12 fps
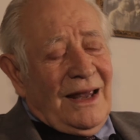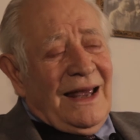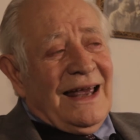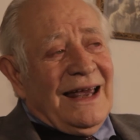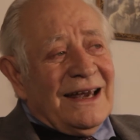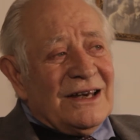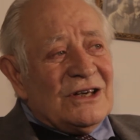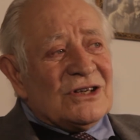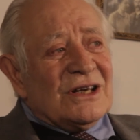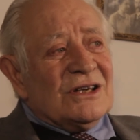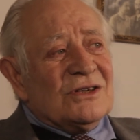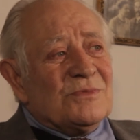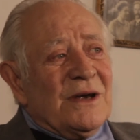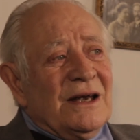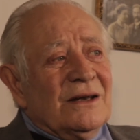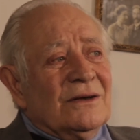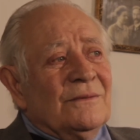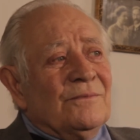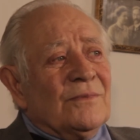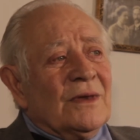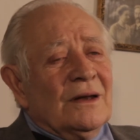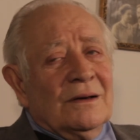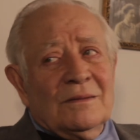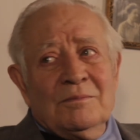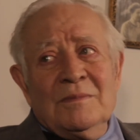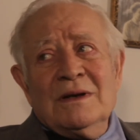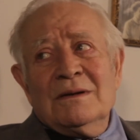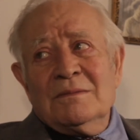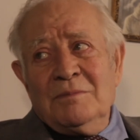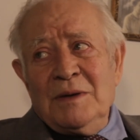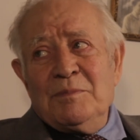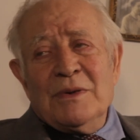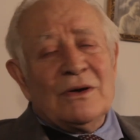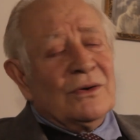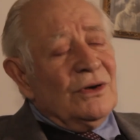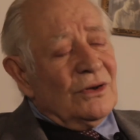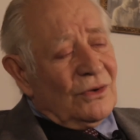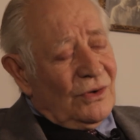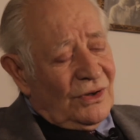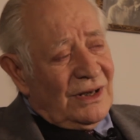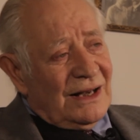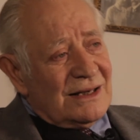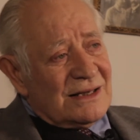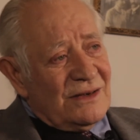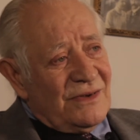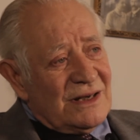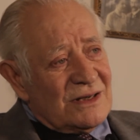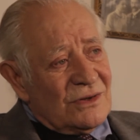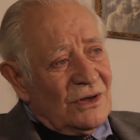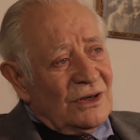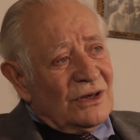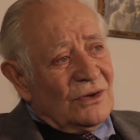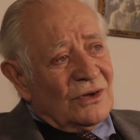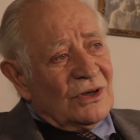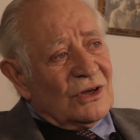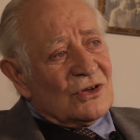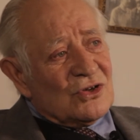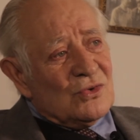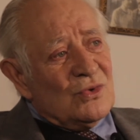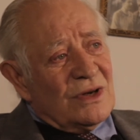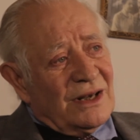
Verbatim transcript: Er ist dann später äh, Mitbegründer Korntals gewesen, hat die dortige Schule